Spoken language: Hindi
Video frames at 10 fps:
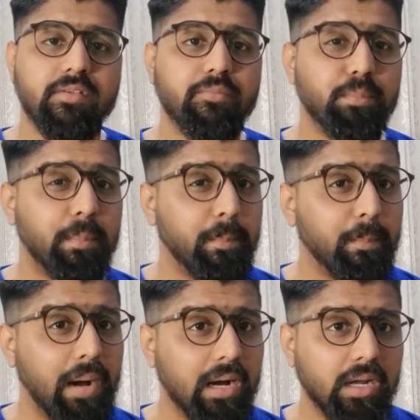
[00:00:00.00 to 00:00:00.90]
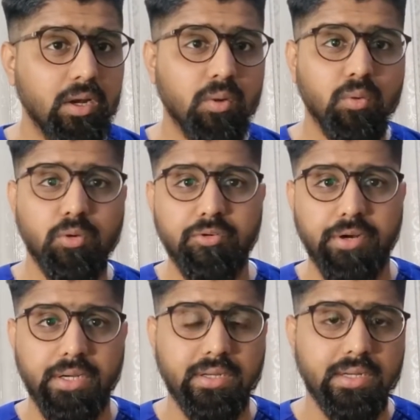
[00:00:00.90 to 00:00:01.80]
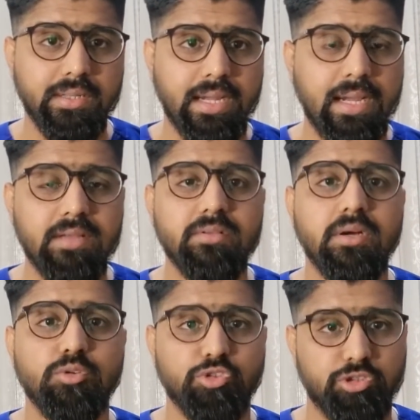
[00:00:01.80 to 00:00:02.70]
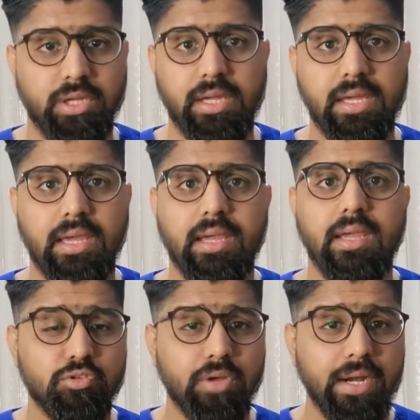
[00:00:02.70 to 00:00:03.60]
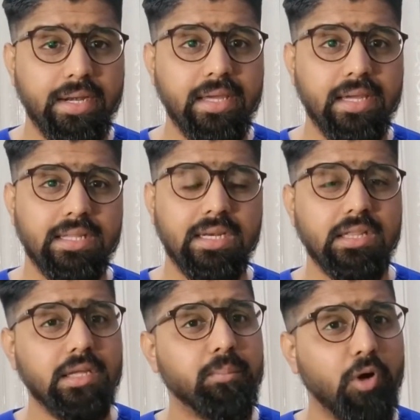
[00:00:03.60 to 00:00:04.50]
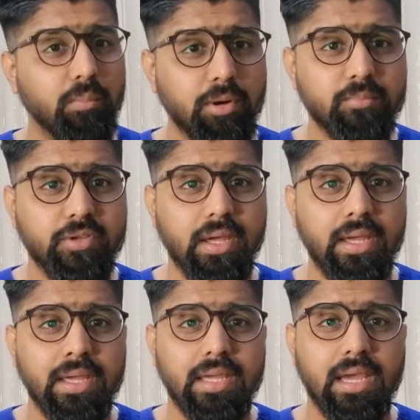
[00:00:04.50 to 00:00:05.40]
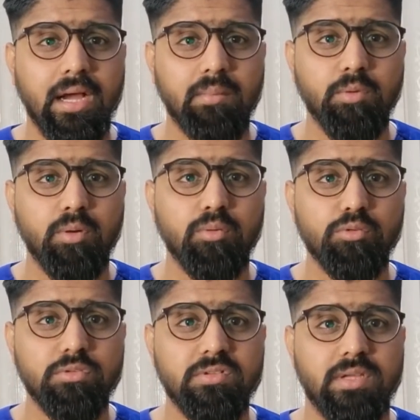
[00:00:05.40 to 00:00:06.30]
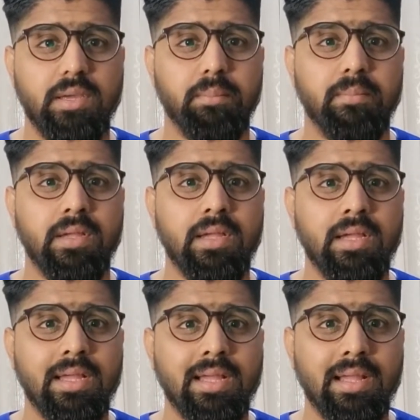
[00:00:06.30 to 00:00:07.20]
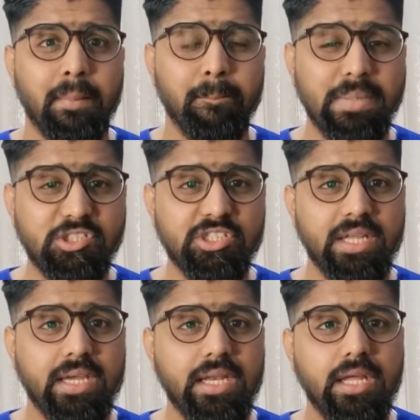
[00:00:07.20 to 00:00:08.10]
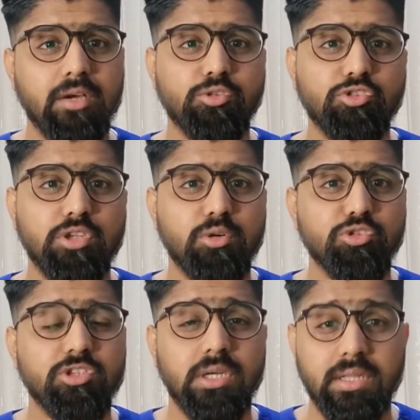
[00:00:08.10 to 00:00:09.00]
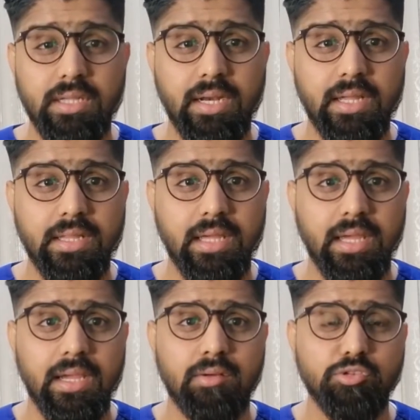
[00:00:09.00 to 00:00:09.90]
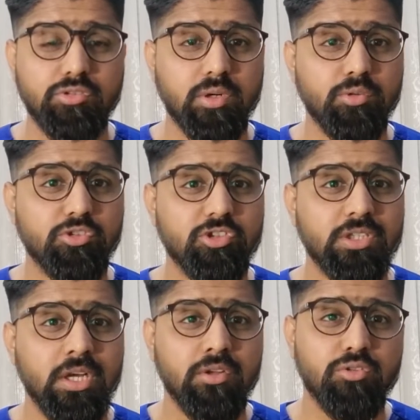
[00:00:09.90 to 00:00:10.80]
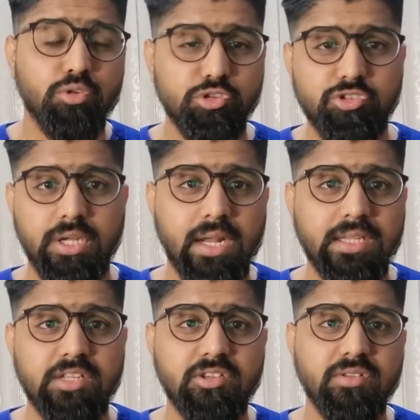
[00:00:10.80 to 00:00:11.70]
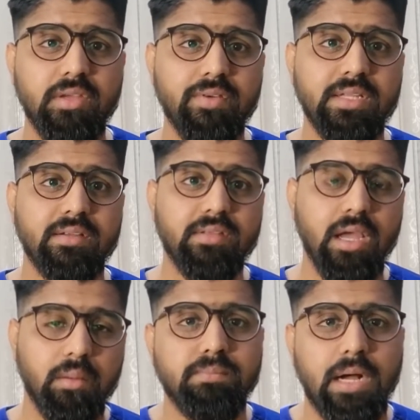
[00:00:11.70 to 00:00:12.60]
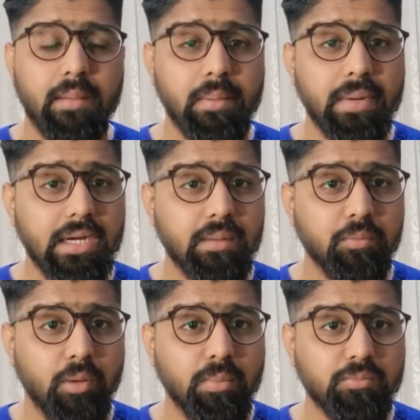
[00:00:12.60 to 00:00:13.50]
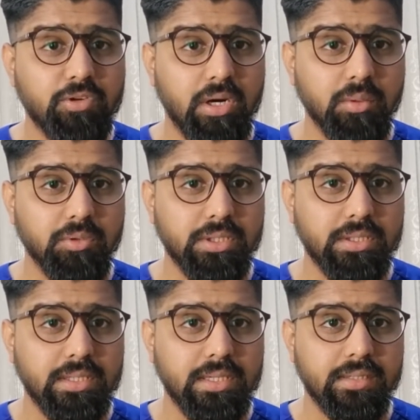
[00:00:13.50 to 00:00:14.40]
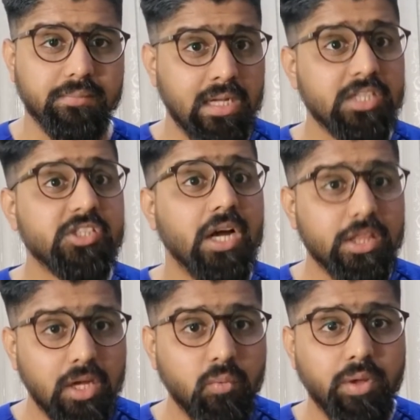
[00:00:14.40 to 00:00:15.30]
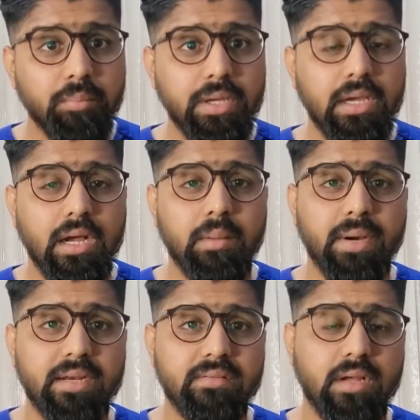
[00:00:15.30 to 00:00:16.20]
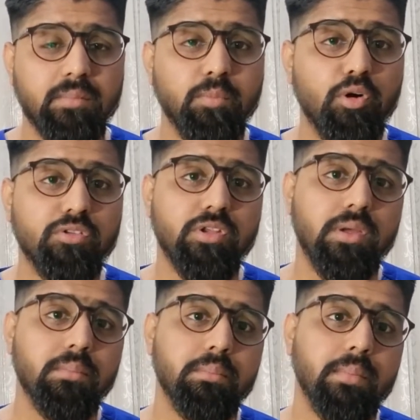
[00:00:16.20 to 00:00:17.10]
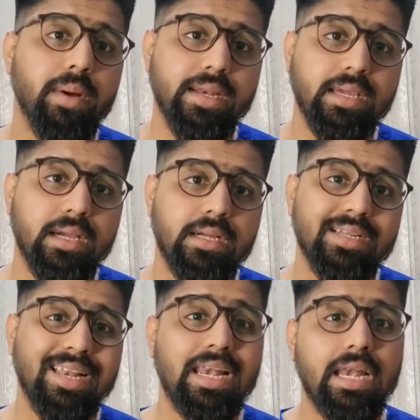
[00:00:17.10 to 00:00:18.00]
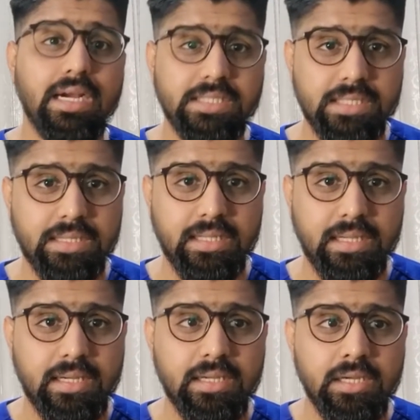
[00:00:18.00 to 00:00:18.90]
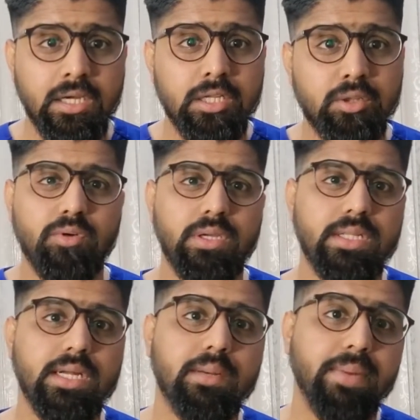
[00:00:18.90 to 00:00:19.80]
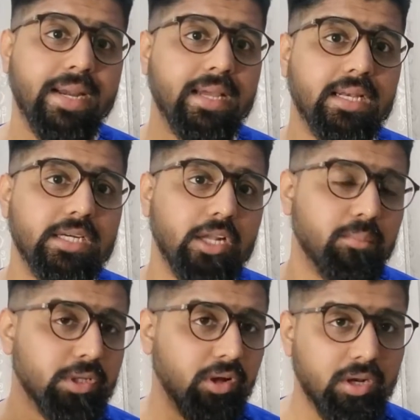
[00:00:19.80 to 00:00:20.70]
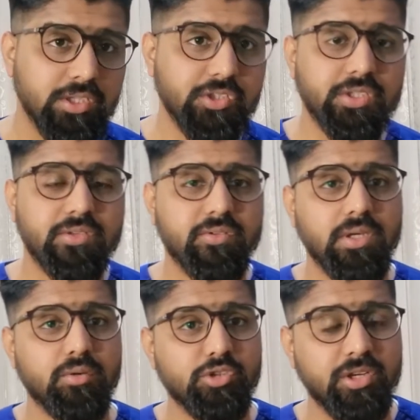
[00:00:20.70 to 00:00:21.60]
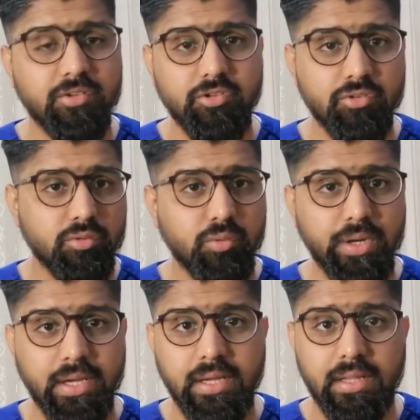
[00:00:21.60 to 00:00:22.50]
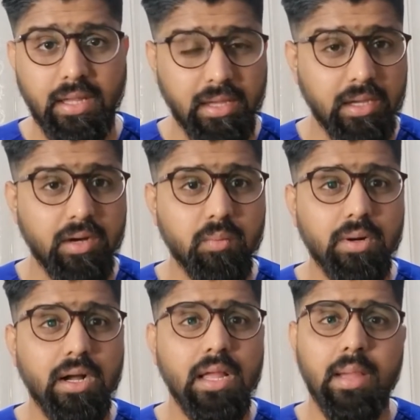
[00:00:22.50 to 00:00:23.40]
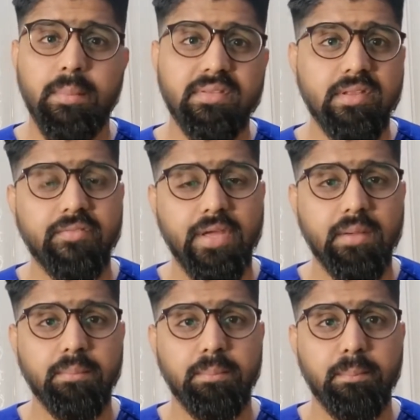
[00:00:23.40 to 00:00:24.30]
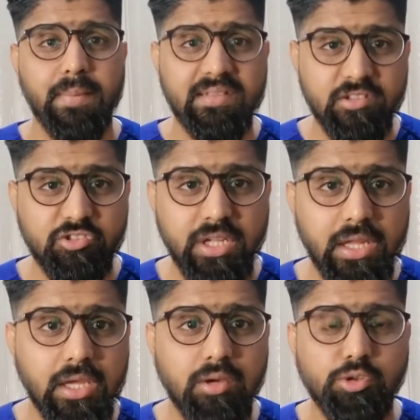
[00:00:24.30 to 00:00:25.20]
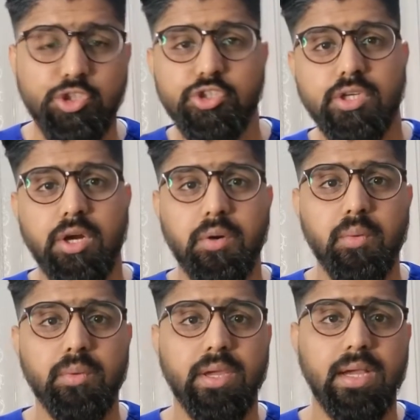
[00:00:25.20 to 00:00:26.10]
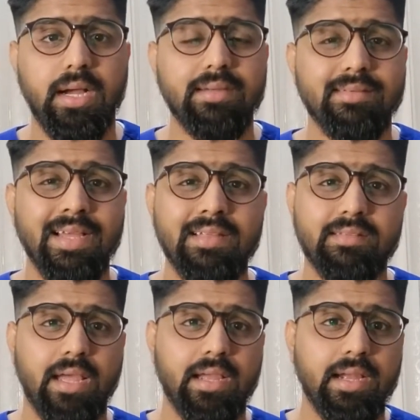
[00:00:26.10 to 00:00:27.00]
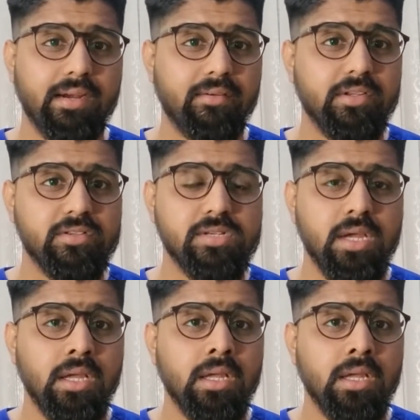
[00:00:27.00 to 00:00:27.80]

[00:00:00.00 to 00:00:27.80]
सिर्फ पागल लोगों को ट्रीट करता है ऐसा कुछ नहीं है सोसाइटी के अंदर इतनी प्रॉब्लम्स हैं कि हम लोग उनसे बचने के लिए कुछ ना कुछ करते रहते हैं कुछ ना कुछ सोचते रहते हैं जिसकी वजह से हमें मेंटल प्रॉब्लम स्टार्ट हो जाती है ना चाहते हुए भी हमारे साथ बहुत सी बीमारियां लग जाती हैं कोई इधर मेडिकली टर्मिनोलॉजीज या कुछ ऐसी चीज़ों को लेके नहीं आऊँगा मैं सिर्फ एक मैसेज देने की कोशिश कर रहा हूँ कि गाइस साइकेट्रिस्ट